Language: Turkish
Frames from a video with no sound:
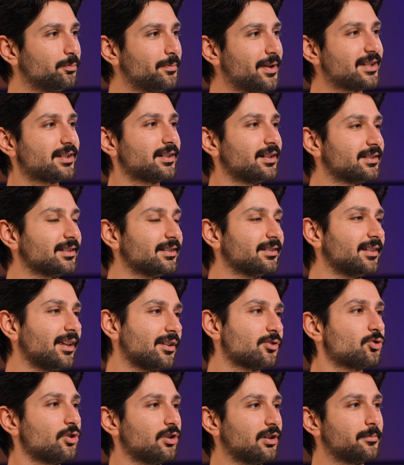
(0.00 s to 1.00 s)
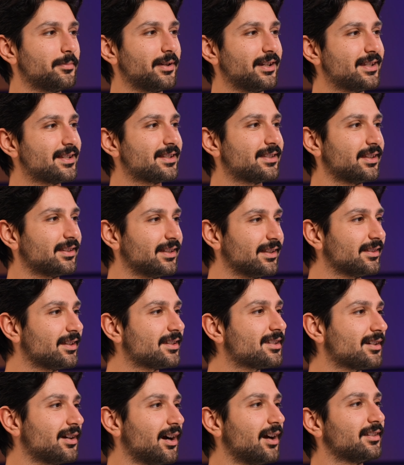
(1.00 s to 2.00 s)
5 katından sonra ben istediğinde
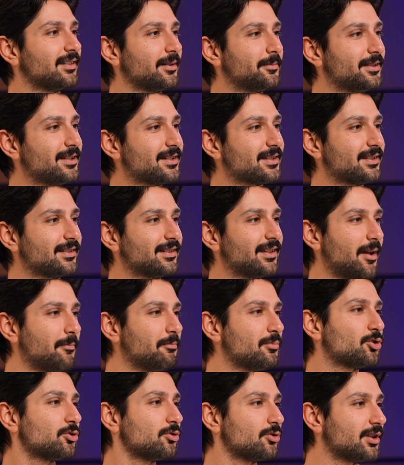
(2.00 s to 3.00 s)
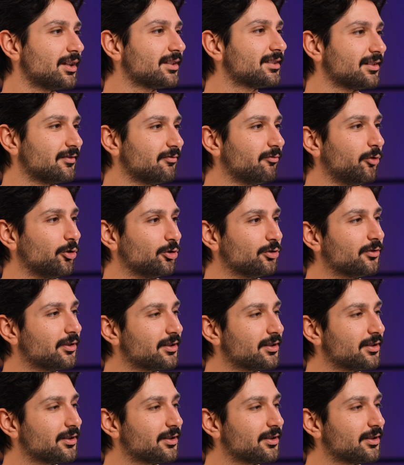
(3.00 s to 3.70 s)
çıkartabilirsin diyen bir sürü yatırım fonu